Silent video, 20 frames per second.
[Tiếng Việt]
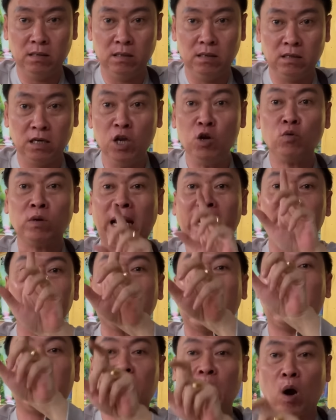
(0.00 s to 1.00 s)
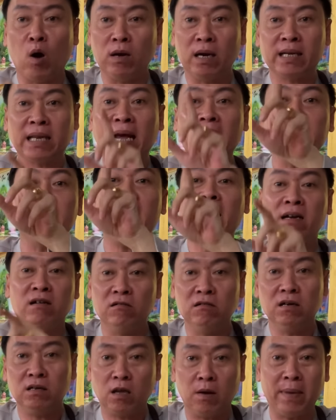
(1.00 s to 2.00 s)
nếu thầy tạc rồi là thầy đang
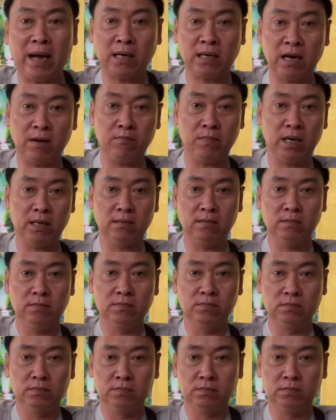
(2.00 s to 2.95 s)
rửa cho bản thân mình dạ.